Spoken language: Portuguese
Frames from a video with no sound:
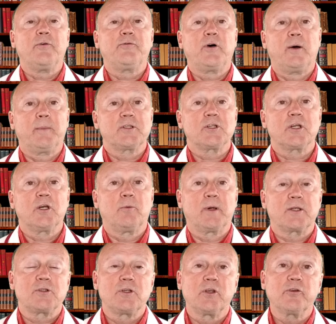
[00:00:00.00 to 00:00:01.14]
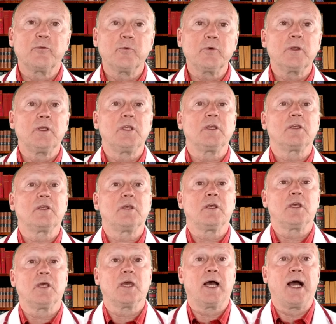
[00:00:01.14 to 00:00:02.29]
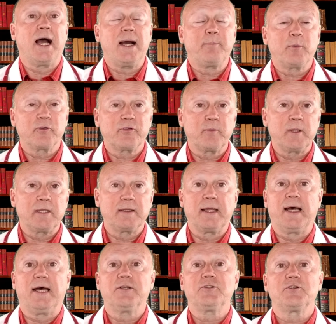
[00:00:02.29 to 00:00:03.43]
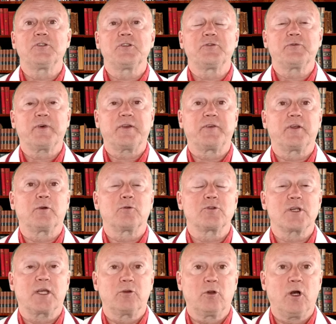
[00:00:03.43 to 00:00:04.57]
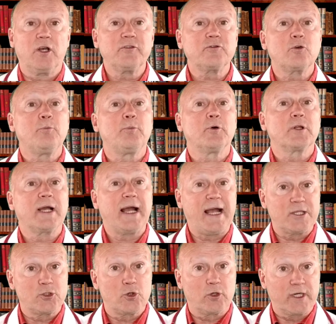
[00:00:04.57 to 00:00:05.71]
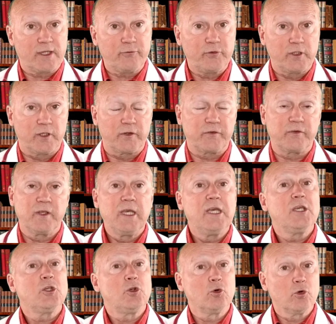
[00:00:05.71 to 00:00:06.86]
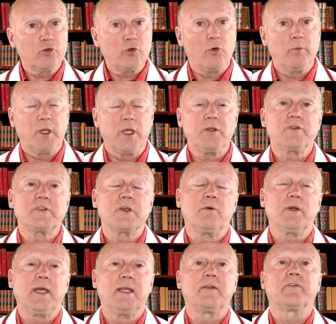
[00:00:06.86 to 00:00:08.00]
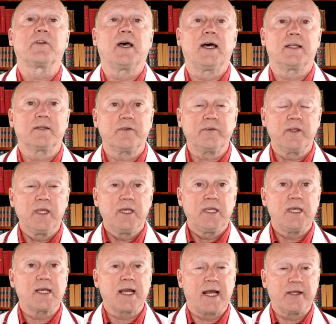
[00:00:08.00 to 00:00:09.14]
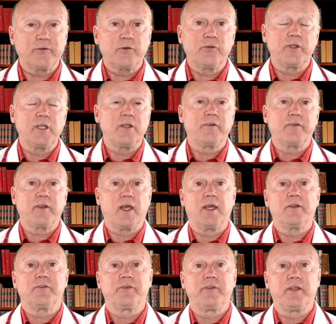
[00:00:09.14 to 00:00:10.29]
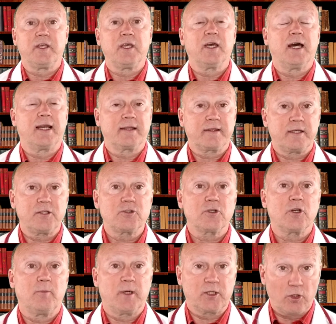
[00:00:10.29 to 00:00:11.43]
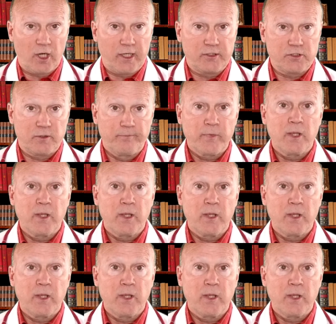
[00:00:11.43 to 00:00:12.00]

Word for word: uma forma de reumatismo em que há a possibilidade de se fazer o diagnóstico por radiografias, que usualmente são realizadas em casos iniciais de artrite reumatoide.